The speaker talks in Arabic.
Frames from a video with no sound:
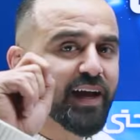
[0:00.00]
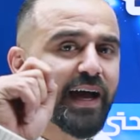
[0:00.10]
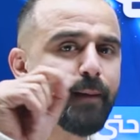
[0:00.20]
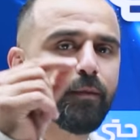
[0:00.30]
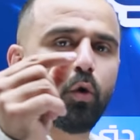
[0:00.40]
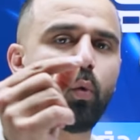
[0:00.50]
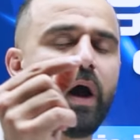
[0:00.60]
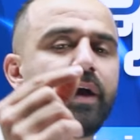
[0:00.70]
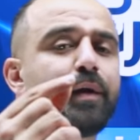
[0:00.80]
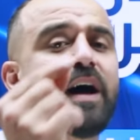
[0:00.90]
تعب
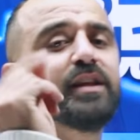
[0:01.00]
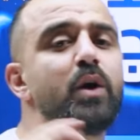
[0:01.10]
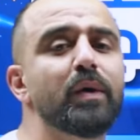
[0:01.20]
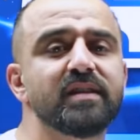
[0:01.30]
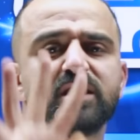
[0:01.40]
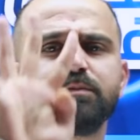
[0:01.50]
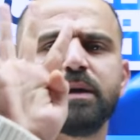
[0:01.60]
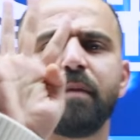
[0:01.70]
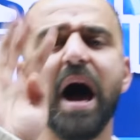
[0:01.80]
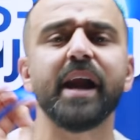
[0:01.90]
واراده
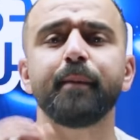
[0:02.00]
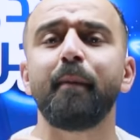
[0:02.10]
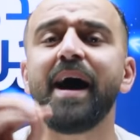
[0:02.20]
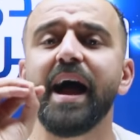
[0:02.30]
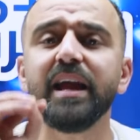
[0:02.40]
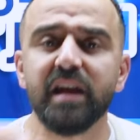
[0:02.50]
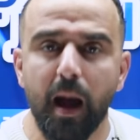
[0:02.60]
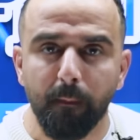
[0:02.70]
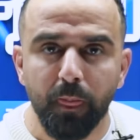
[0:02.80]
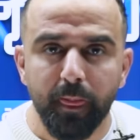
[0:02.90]
وتصميم اربع
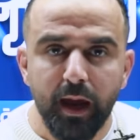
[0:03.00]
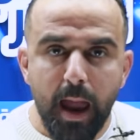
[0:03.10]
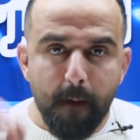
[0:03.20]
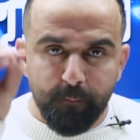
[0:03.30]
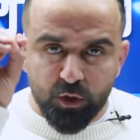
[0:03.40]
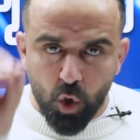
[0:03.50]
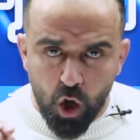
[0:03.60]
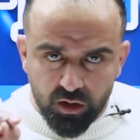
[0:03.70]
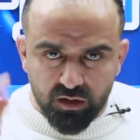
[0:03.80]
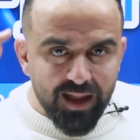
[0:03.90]
ايام
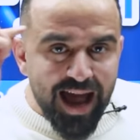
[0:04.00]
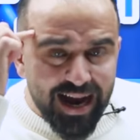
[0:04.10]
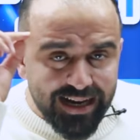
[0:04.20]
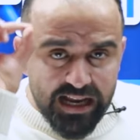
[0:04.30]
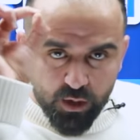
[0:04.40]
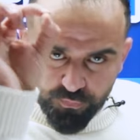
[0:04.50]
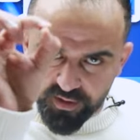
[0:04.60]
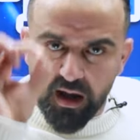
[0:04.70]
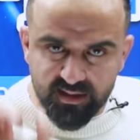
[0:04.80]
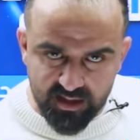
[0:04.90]
بتحط عقلك في
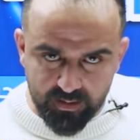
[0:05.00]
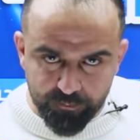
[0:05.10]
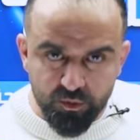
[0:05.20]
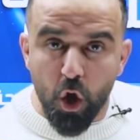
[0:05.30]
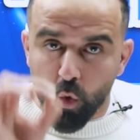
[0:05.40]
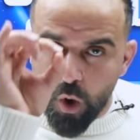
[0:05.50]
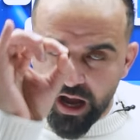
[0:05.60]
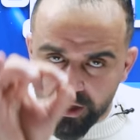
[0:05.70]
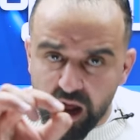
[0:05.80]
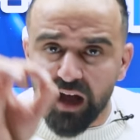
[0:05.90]
راسك
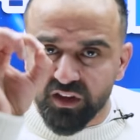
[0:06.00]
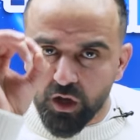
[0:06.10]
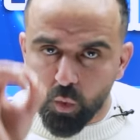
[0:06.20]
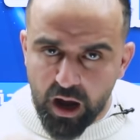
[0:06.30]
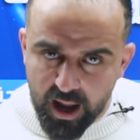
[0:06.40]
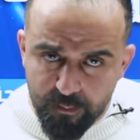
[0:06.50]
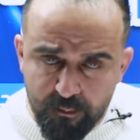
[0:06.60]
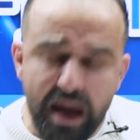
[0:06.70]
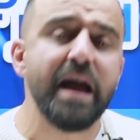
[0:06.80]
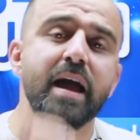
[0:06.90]
واراده
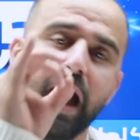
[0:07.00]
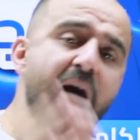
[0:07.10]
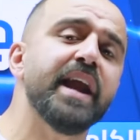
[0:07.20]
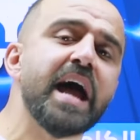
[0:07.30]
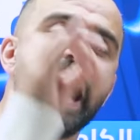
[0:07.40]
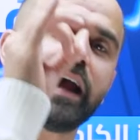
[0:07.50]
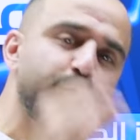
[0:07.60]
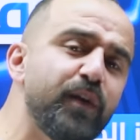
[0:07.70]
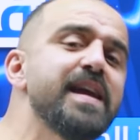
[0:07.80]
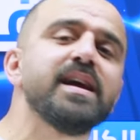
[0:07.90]
وهمه انا
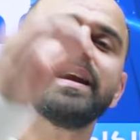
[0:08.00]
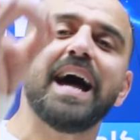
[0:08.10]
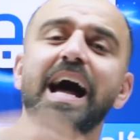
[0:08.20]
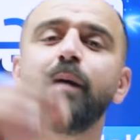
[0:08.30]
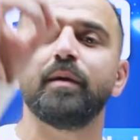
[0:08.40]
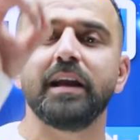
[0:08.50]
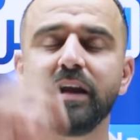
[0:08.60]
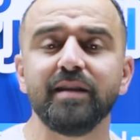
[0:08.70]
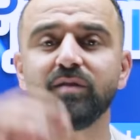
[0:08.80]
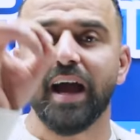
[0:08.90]
حرفيا حعمل
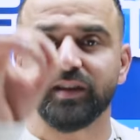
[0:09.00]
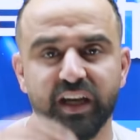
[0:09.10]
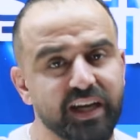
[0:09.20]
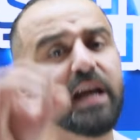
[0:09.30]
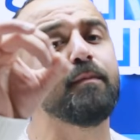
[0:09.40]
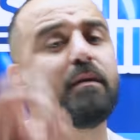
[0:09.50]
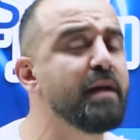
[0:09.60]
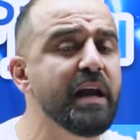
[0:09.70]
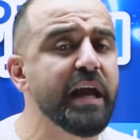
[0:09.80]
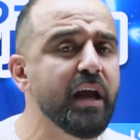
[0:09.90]
اللي انت حتحكيه
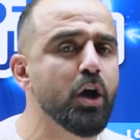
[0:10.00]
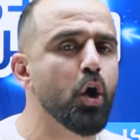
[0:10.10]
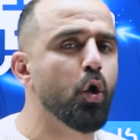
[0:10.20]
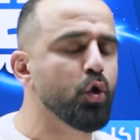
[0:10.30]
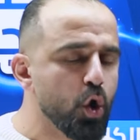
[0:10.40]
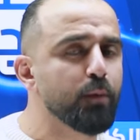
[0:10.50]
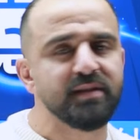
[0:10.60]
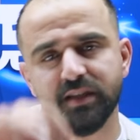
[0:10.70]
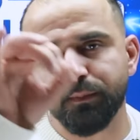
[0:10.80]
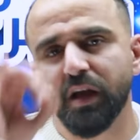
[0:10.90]
بالملي ويوم
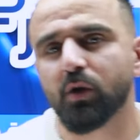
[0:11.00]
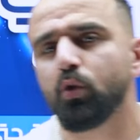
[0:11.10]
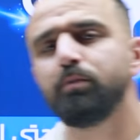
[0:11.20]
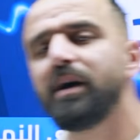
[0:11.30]
السبت حكون